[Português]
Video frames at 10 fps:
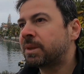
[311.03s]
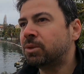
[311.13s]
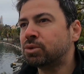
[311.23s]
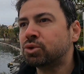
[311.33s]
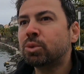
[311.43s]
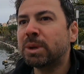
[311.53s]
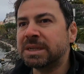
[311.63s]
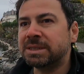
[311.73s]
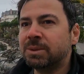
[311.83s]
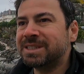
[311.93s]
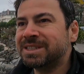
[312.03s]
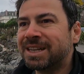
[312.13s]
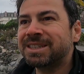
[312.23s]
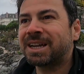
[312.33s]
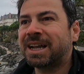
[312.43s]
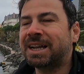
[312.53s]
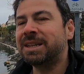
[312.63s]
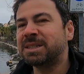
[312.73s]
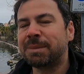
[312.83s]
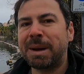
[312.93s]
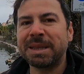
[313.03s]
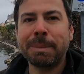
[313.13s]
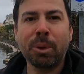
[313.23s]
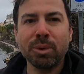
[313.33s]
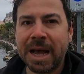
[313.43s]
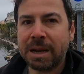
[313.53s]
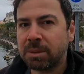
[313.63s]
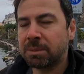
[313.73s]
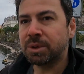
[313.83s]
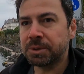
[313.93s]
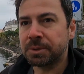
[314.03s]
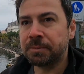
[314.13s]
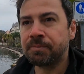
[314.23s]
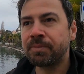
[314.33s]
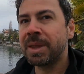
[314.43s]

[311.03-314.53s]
no sul do Brasil, em Santa Catarina, chamada Balneário Camboriú.